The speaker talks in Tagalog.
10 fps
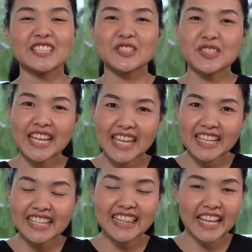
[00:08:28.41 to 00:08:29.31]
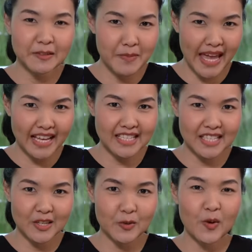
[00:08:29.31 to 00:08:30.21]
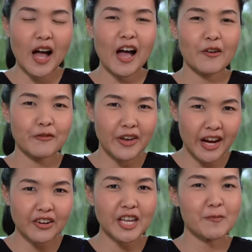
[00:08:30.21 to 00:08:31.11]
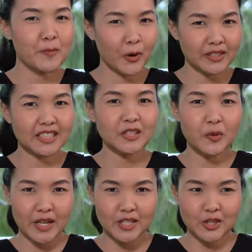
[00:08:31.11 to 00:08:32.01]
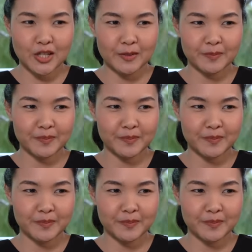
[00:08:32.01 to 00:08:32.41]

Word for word: Today, let me ask you a very important question.